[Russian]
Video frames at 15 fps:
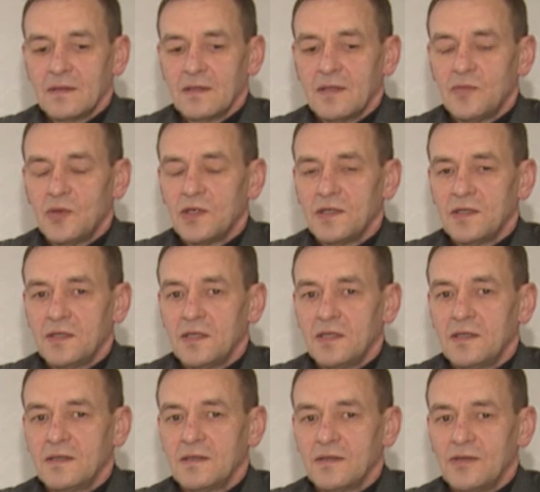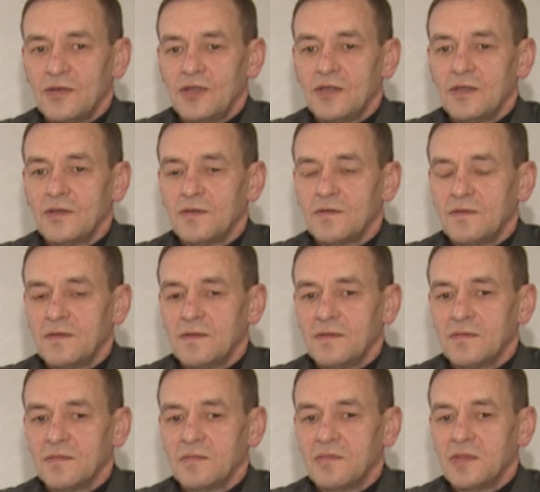запорных щитов
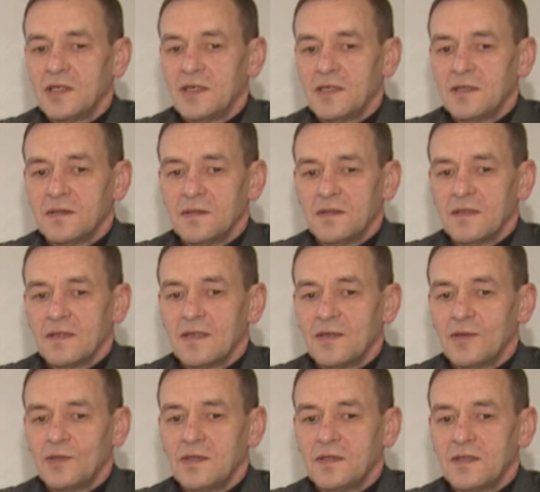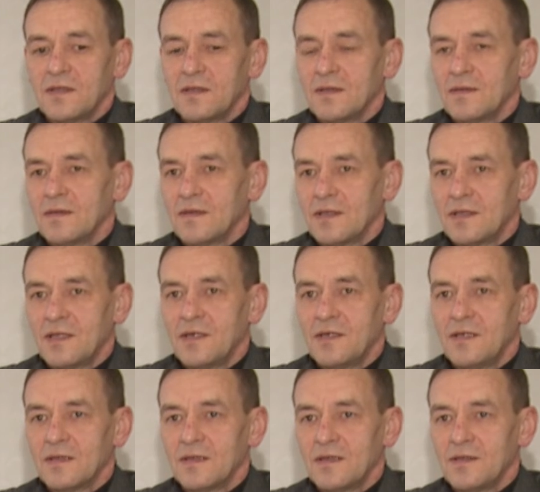пока находится на
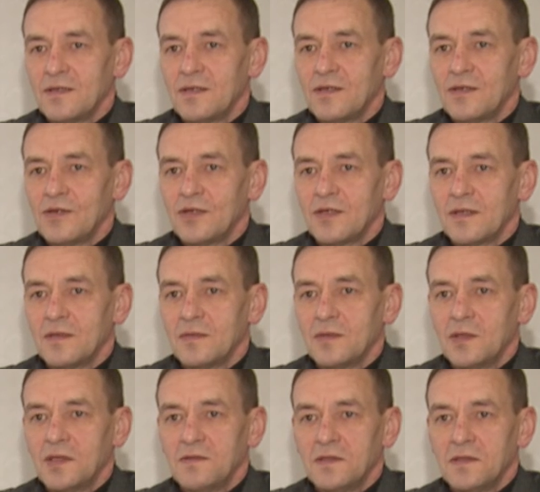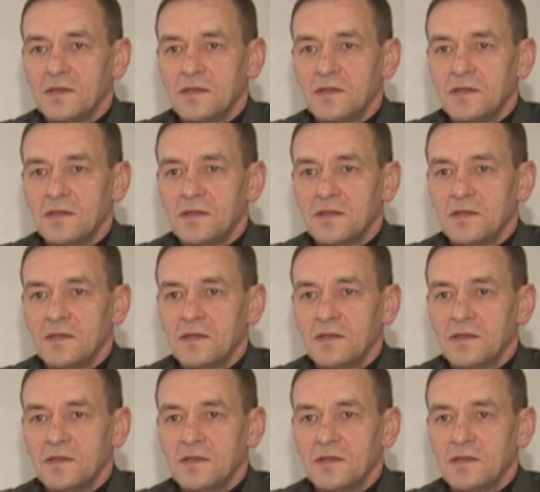среднестатистическом уровне.